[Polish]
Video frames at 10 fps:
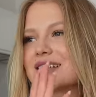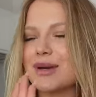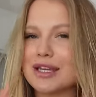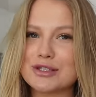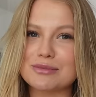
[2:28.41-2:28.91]
czy
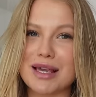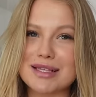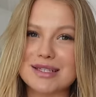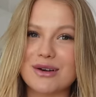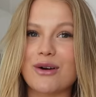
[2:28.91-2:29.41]
ma jakieś
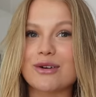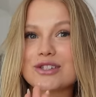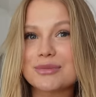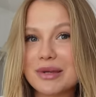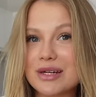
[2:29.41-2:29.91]
mięsko,
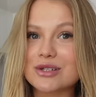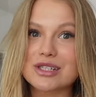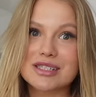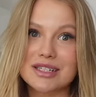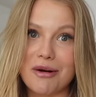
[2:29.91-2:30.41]
czy
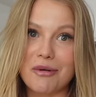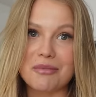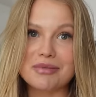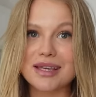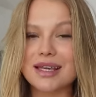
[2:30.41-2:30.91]
pierożki, czy
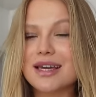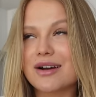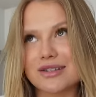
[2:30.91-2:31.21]
gołąbki.